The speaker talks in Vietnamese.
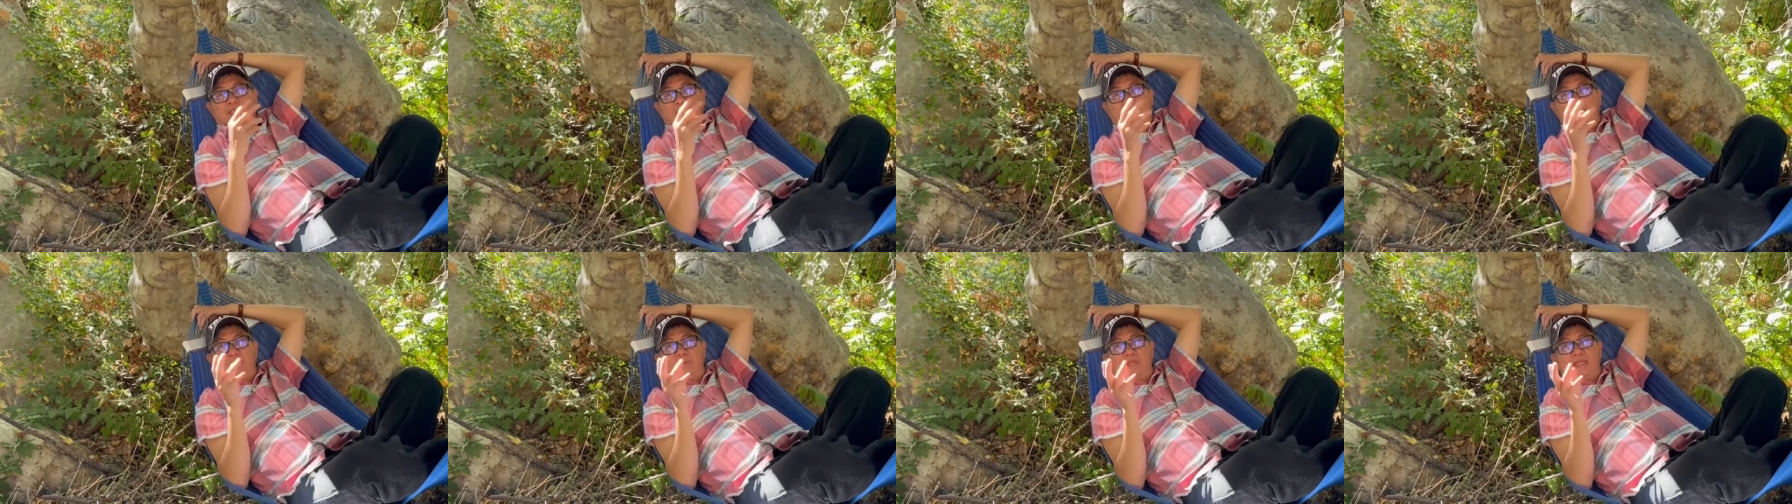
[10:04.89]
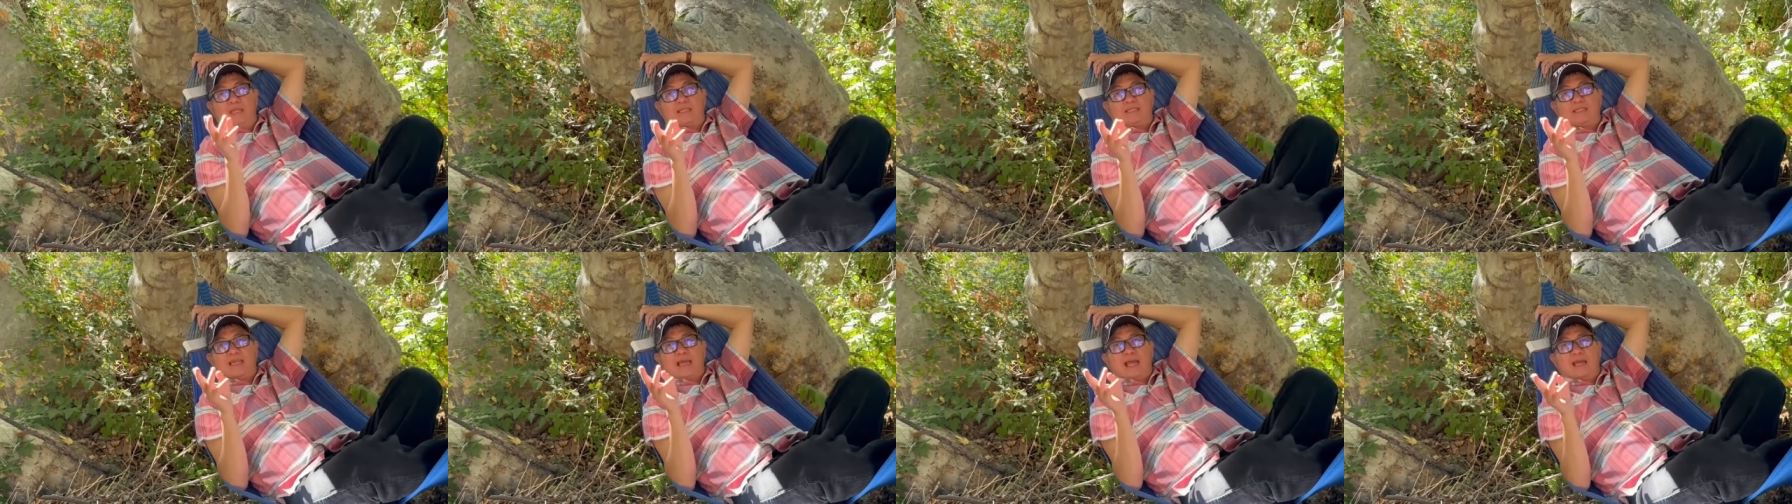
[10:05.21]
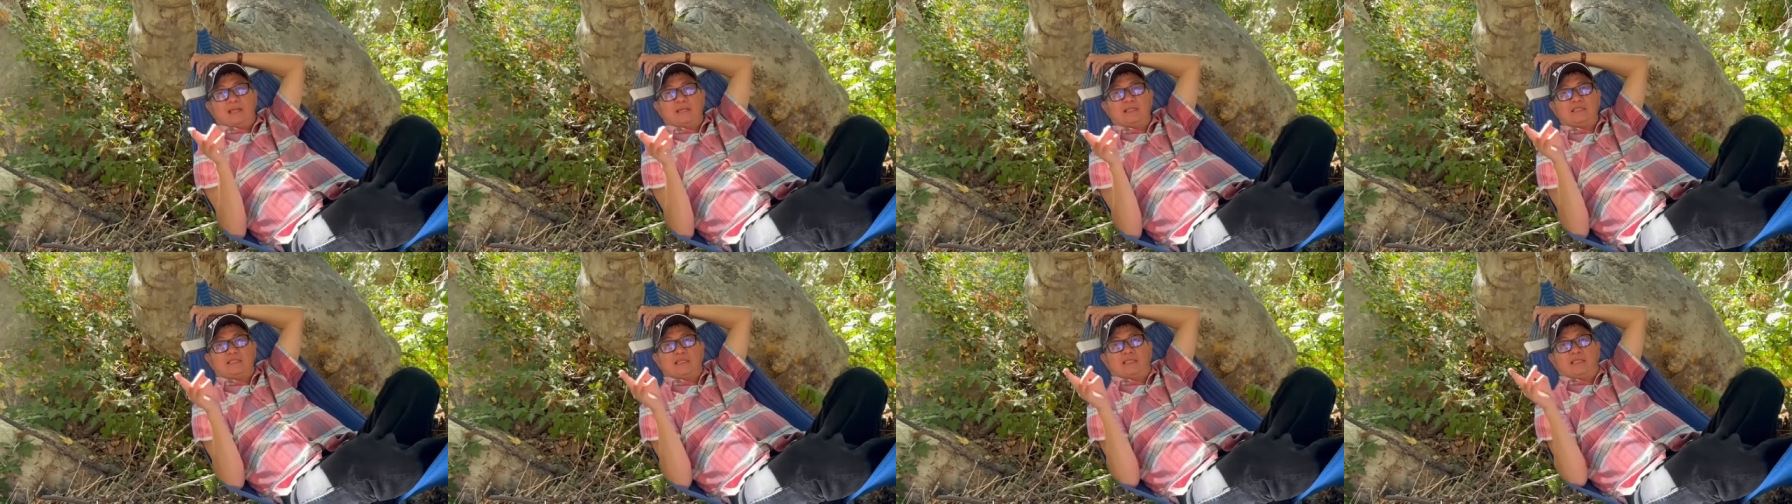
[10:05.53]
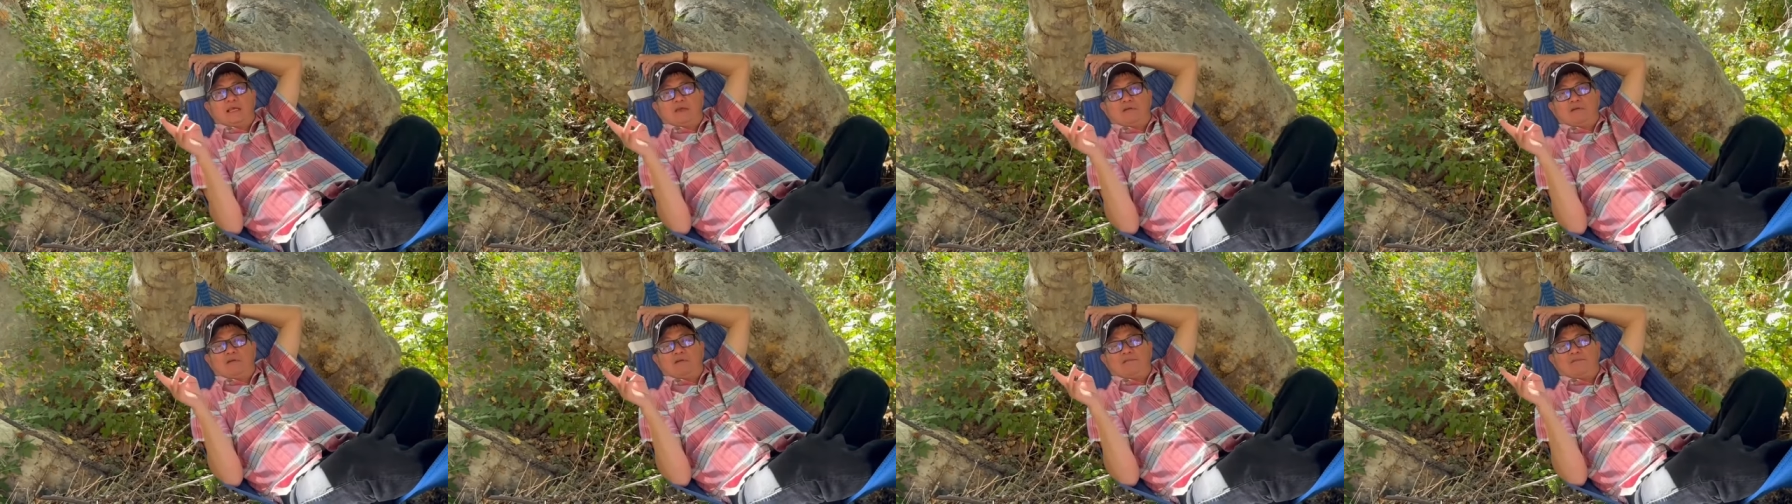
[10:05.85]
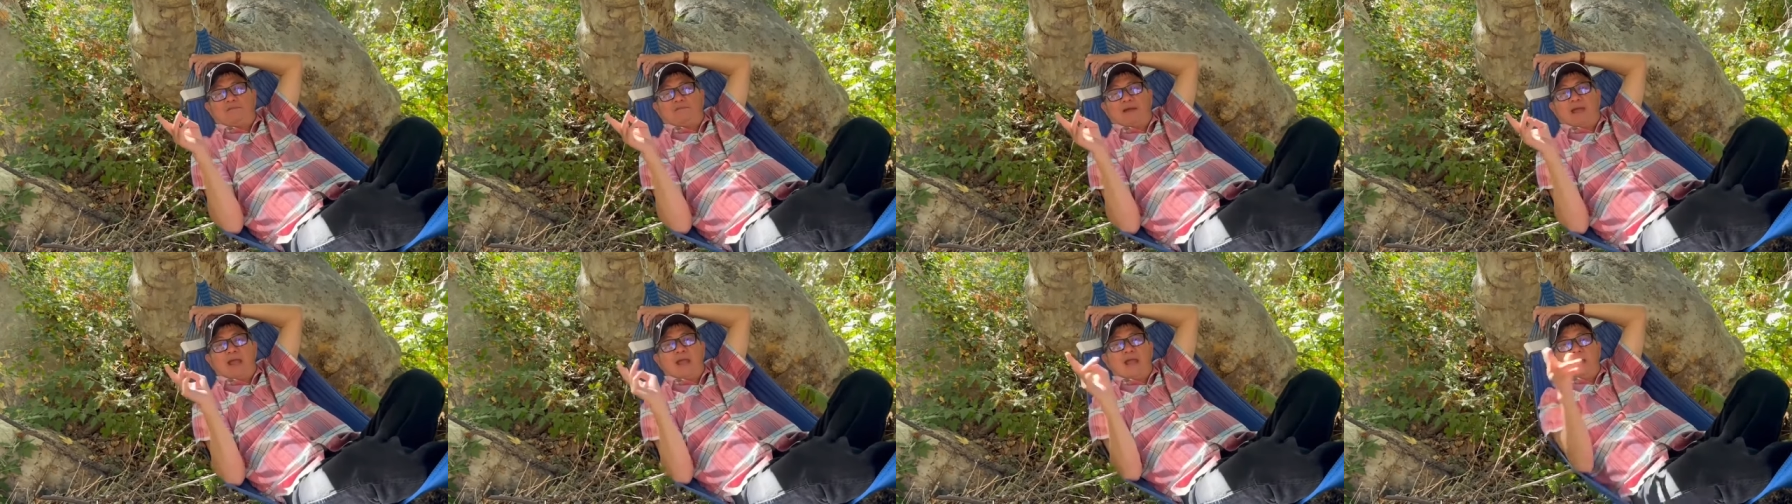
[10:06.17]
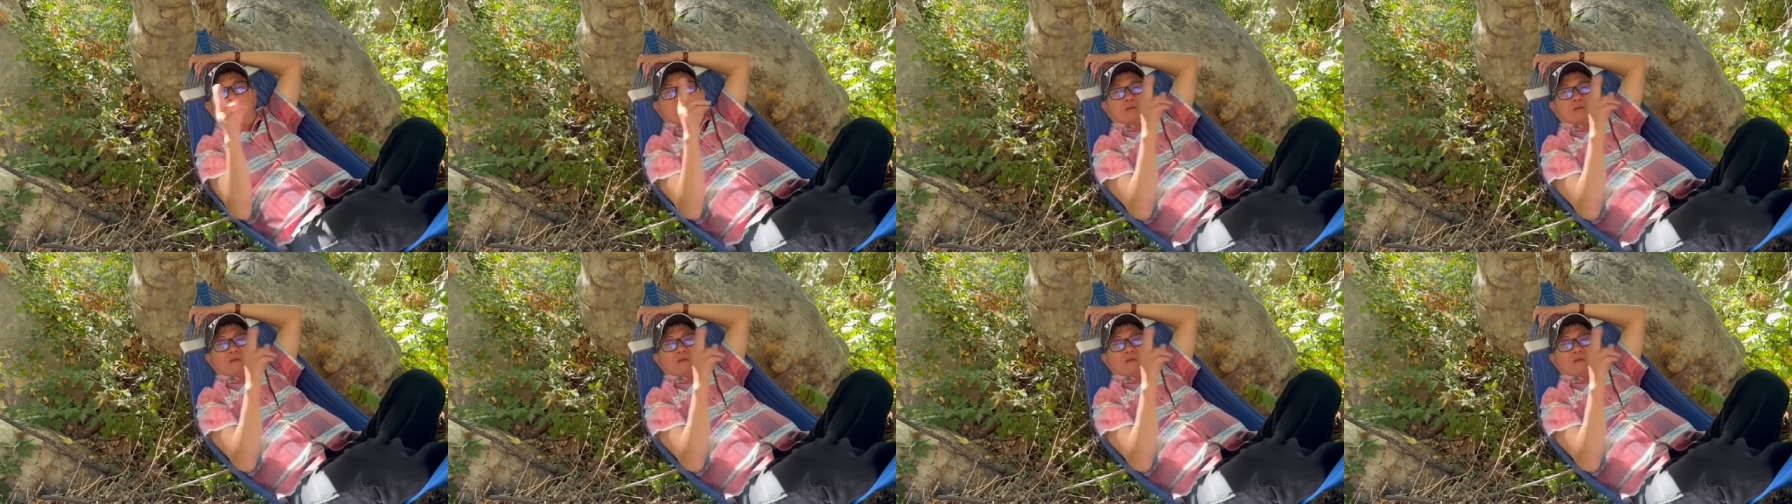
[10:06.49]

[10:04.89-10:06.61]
nên bây giờ tà nó sẽ theo nó phá